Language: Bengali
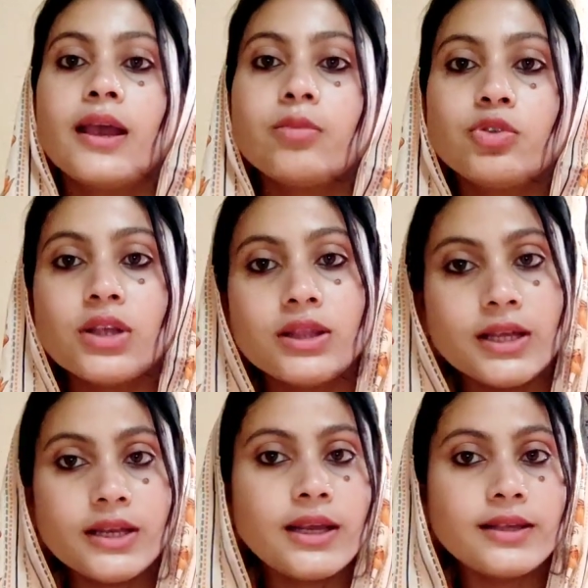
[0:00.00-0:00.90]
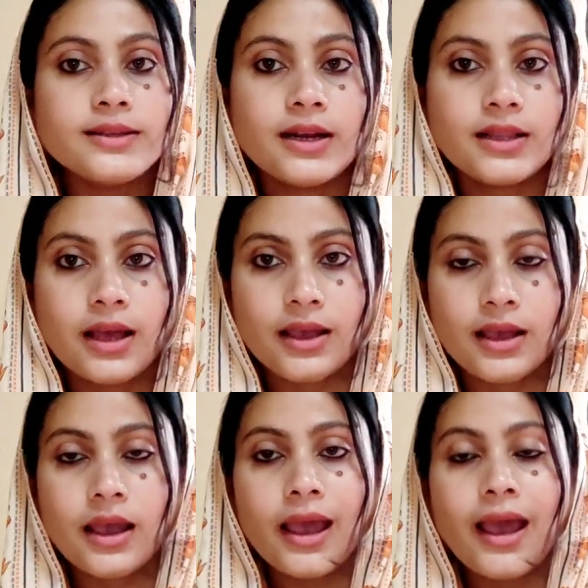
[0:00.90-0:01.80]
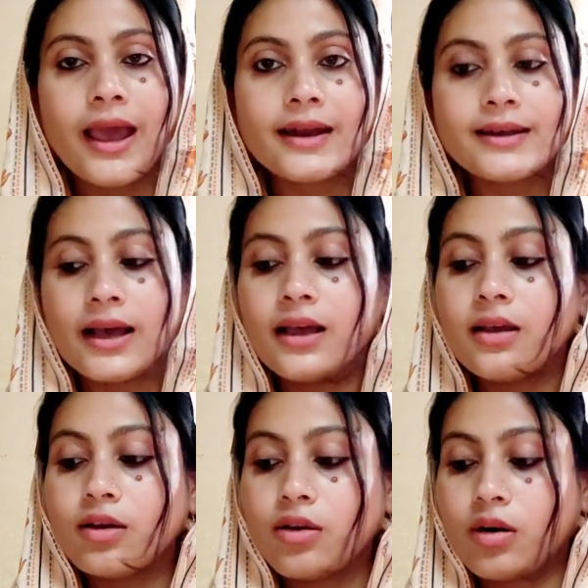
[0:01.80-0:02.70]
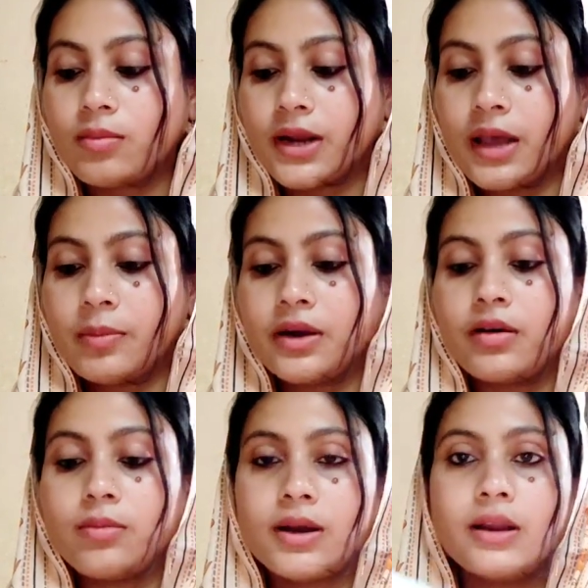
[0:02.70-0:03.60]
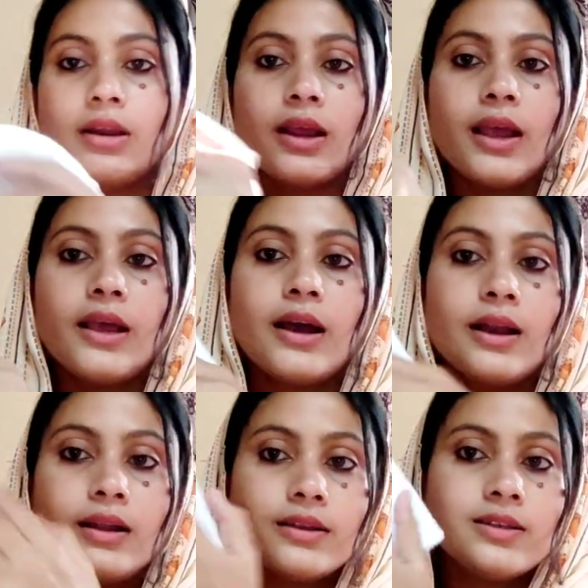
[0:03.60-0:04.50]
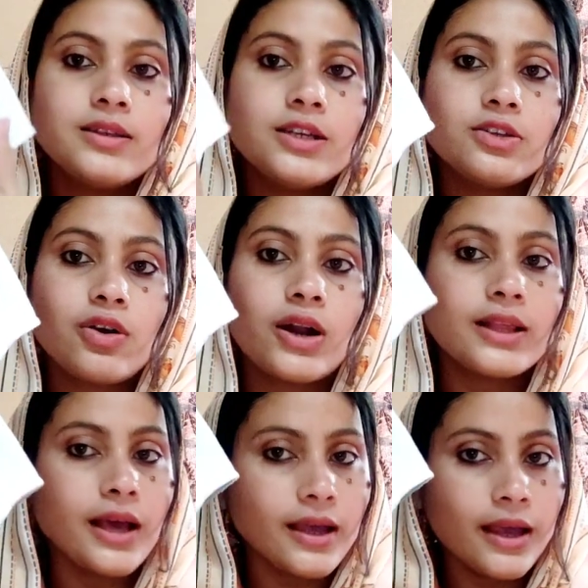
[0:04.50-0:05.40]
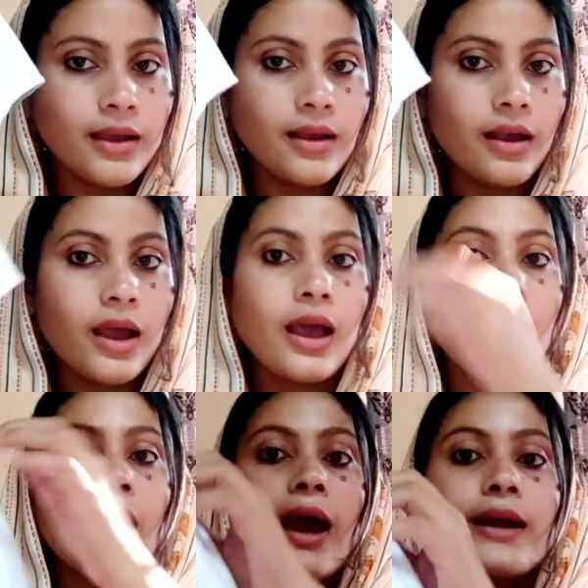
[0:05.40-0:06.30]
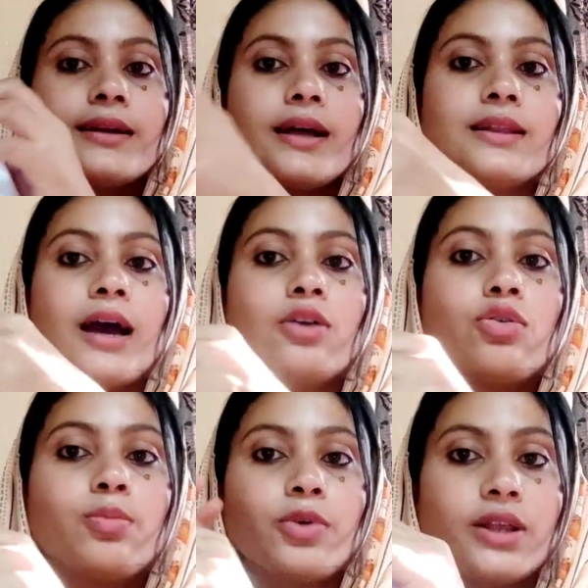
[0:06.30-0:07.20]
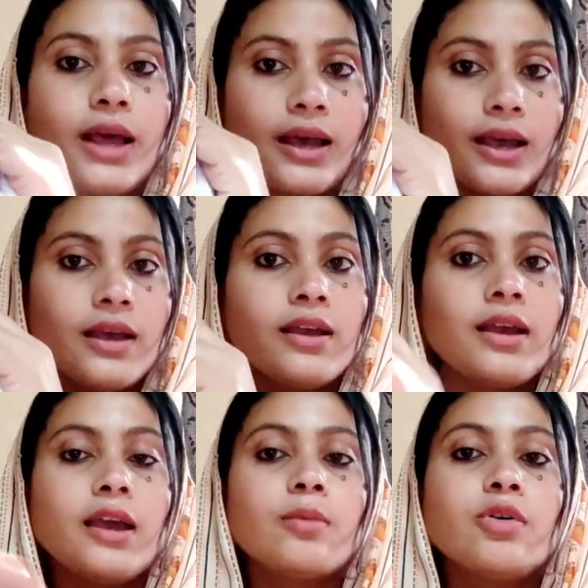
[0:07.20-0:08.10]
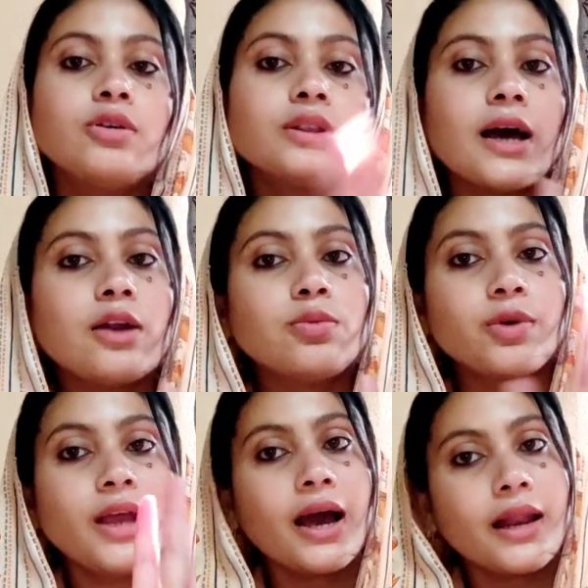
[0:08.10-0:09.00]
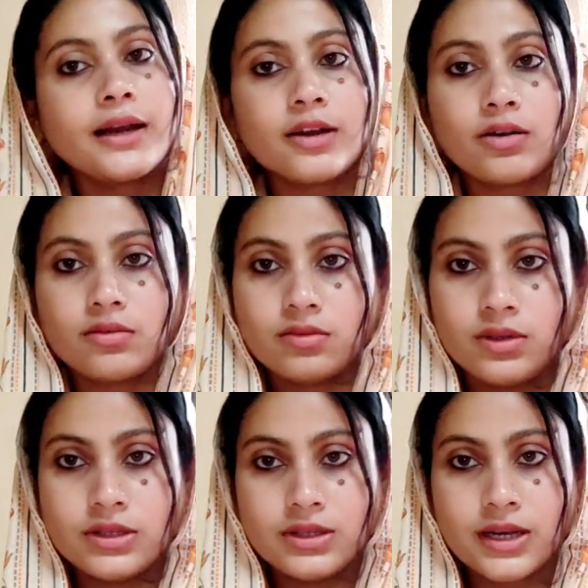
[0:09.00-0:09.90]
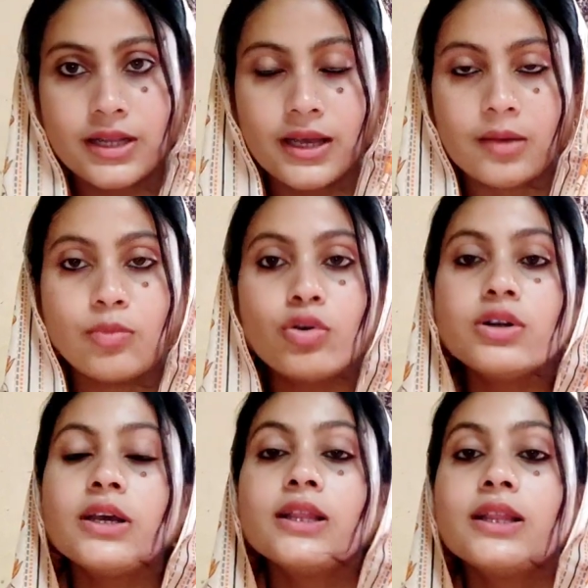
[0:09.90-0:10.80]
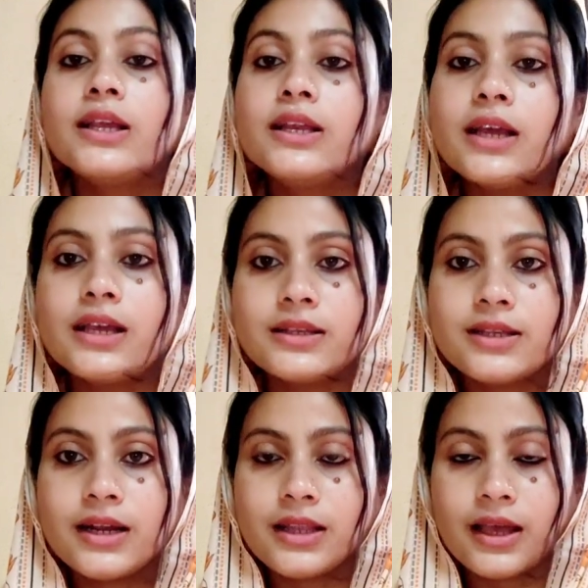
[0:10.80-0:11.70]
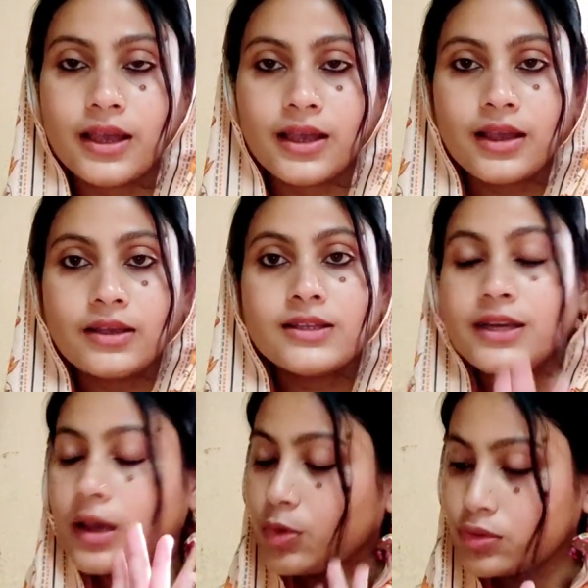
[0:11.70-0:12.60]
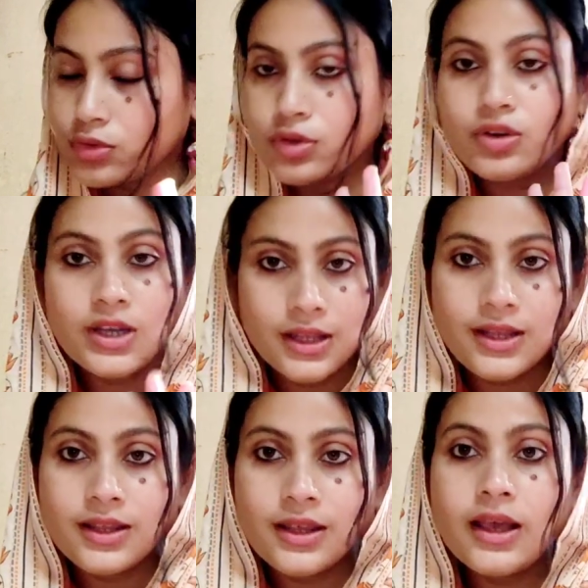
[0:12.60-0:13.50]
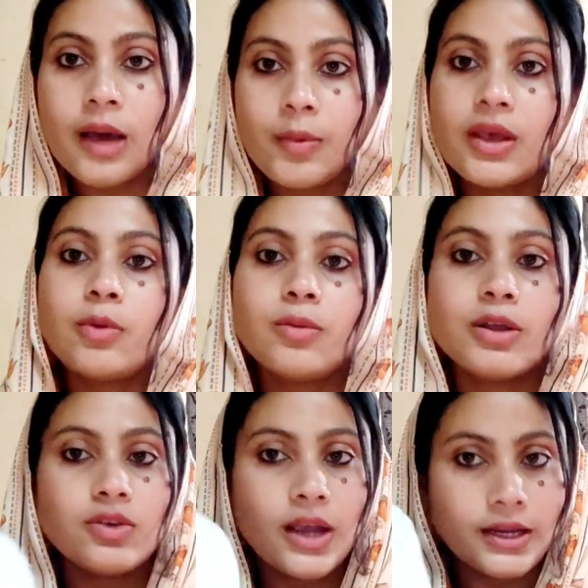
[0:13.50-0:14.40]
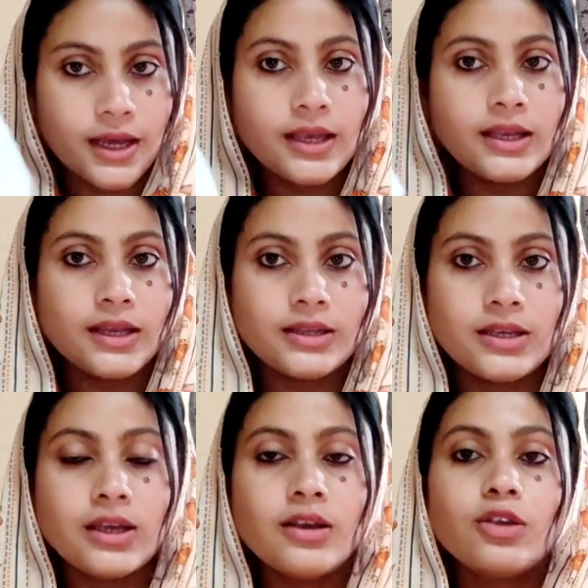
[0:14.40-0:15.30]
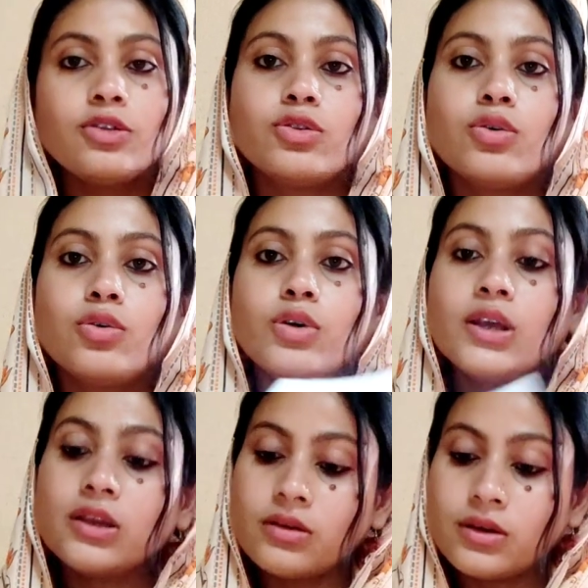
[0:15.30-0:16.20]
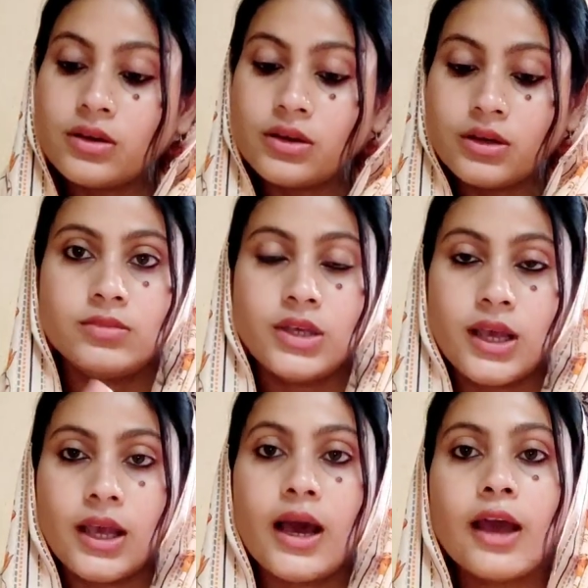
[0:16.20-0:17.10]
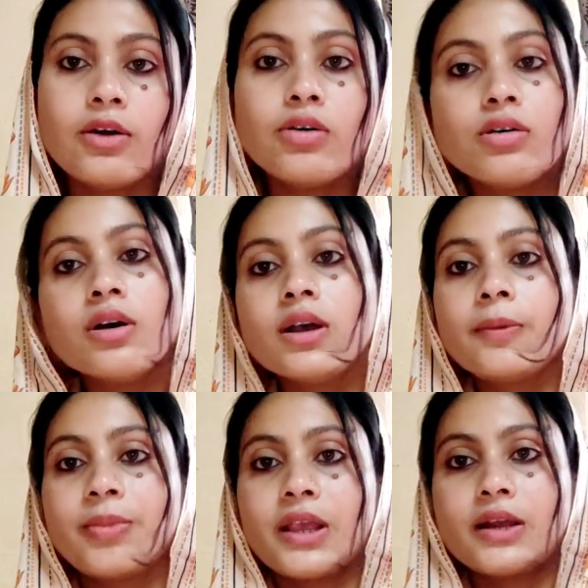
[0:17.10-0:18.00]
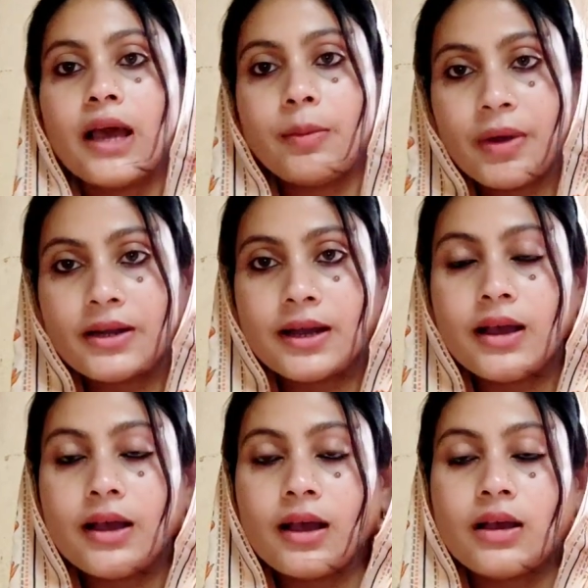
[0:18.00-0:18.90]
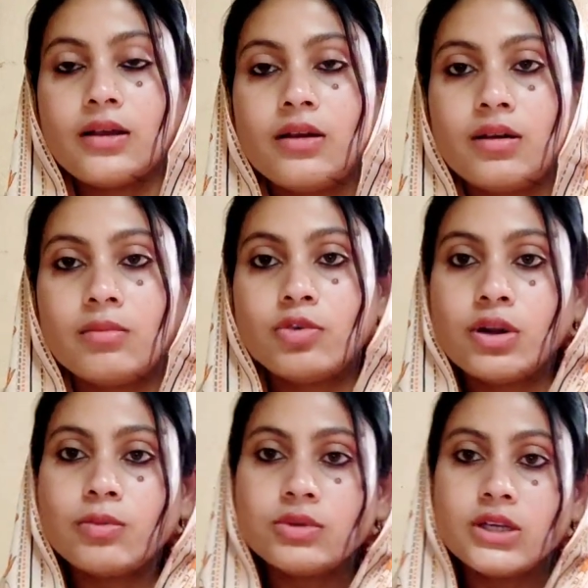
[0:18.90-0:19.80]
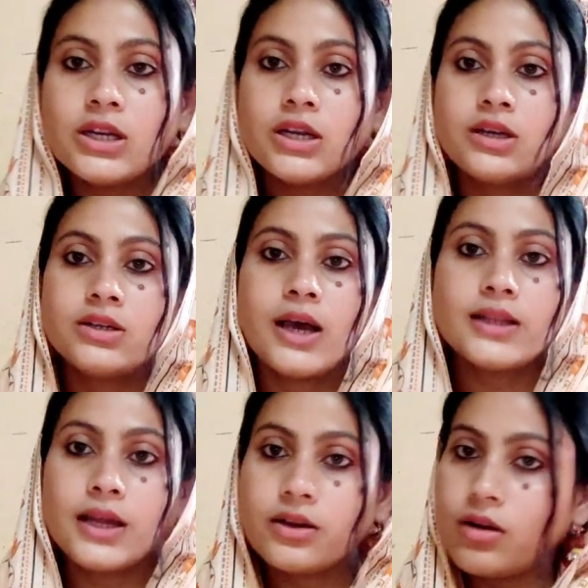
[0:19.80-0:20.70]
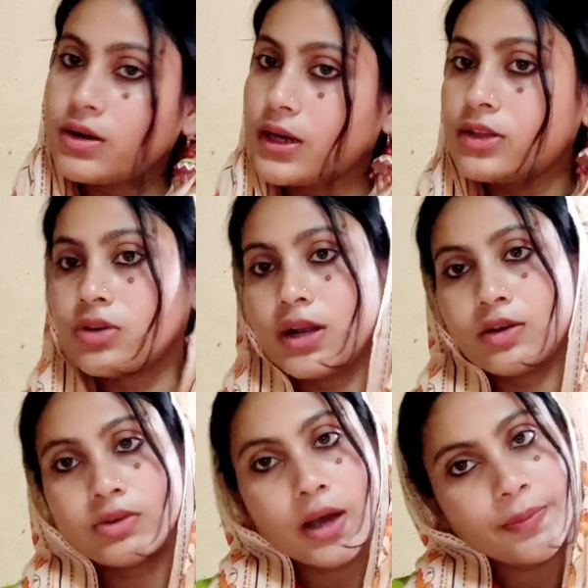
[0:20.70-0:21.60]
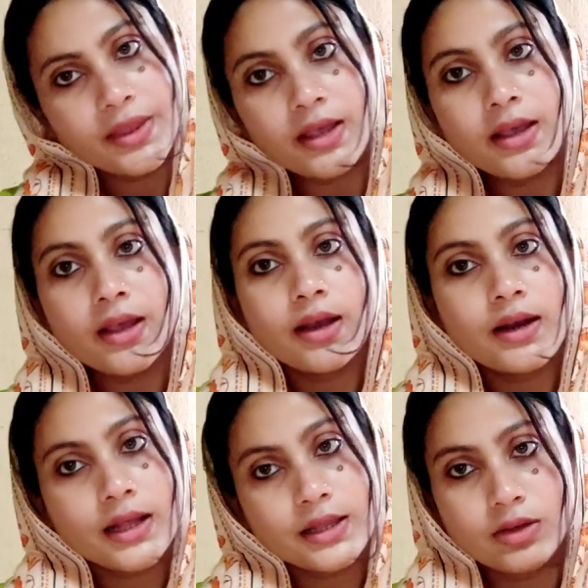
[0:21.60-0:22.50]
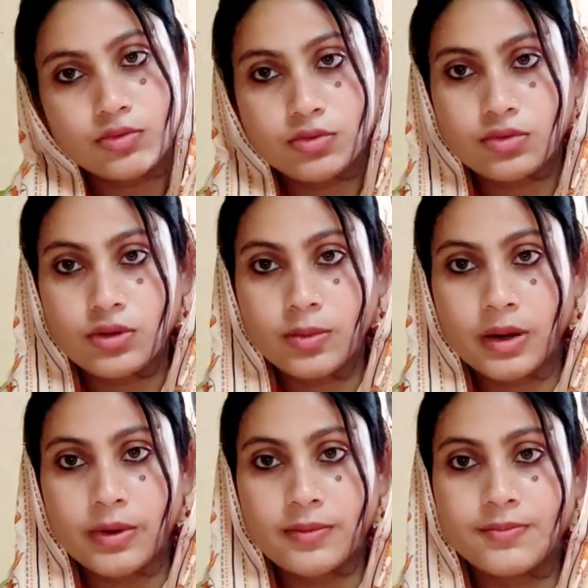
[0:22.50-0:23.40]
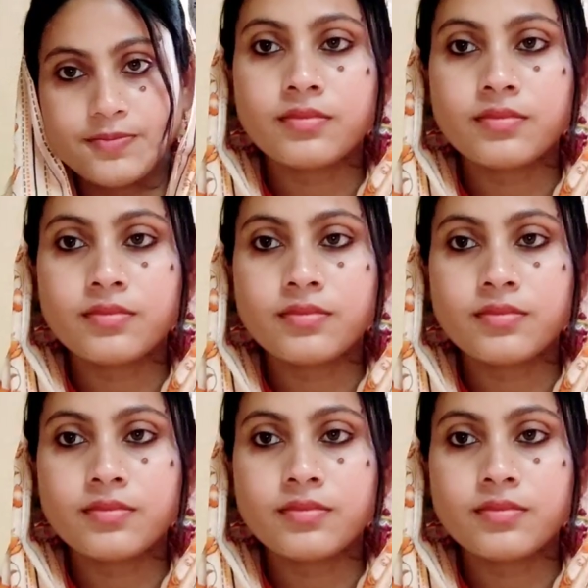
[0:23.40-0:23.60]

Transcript: এর মধ্যে তিনটে ইনসার্ট থাকে একটা কপ ডাইপার কভারের এইখানে স্টিচ করা থাকে একটা তার ওপরে থাকে এবং তার ওপরে আর একটা ইনসার্ট থাকে মোট তিনটে ইনসার্ট থাকে যেটা আমি যদিও কিনিনি আমি কেবলমাত্র এইটাই কিনেছি তো ওই এআইও ডাইপারটা মোটামুটি সাত আট ঘন্টা চলে ওটা আপনি রাতে ইউজ করতে পারবেন